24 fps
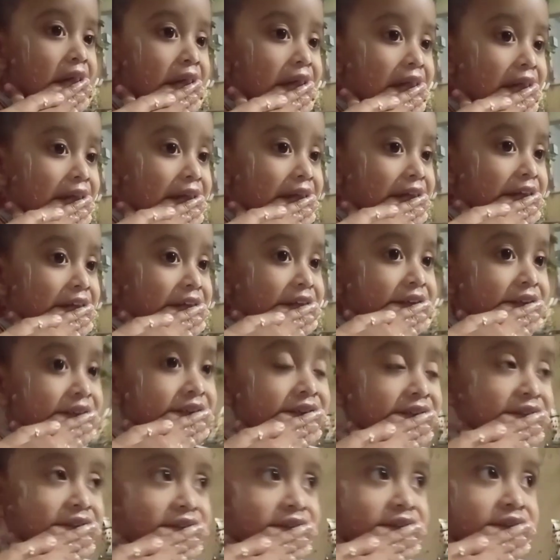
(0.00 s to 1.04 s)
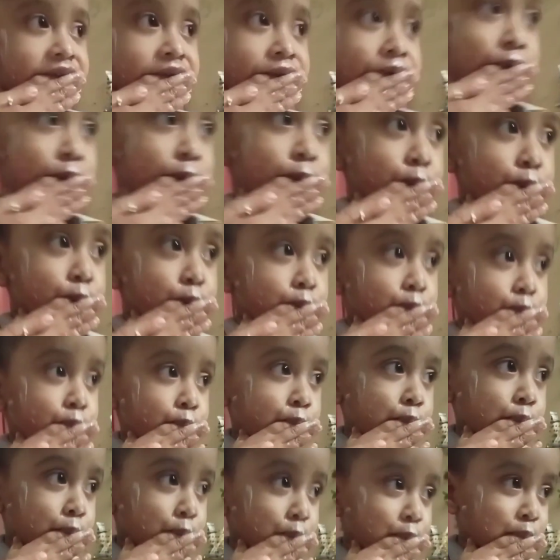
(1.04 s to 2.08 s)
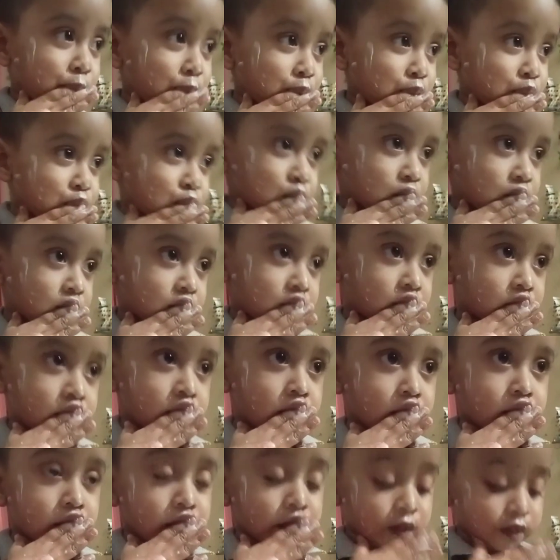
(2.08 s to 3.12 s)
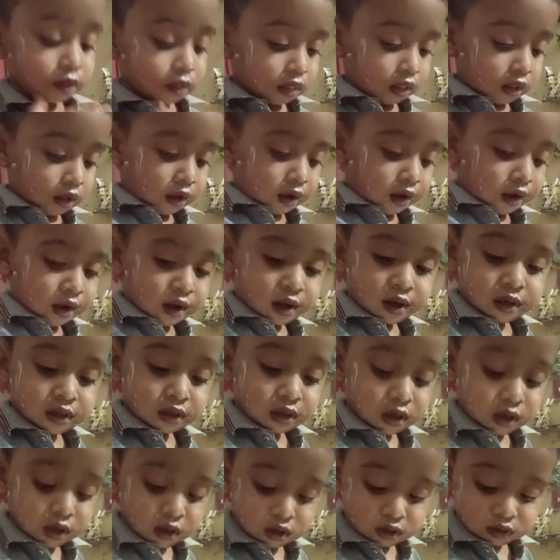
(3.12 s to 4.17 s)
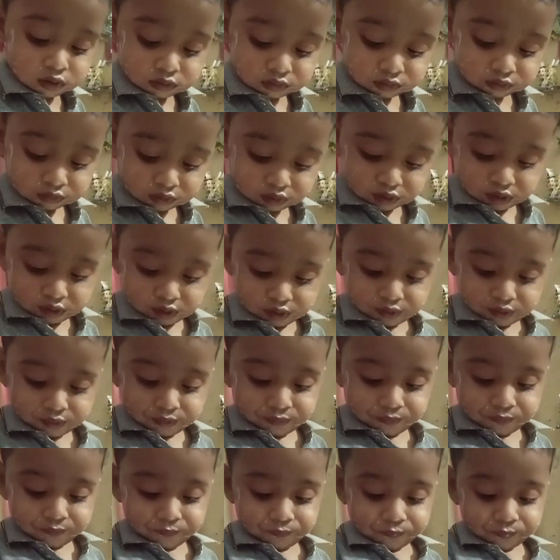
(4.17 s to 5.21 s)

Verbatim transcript: নাম্বারিং কেকটা তৈরি করবো আর কি আর এদিকে সায়াম প্রচুর আনন্দ করেছে বিশেষ করে হুইপিং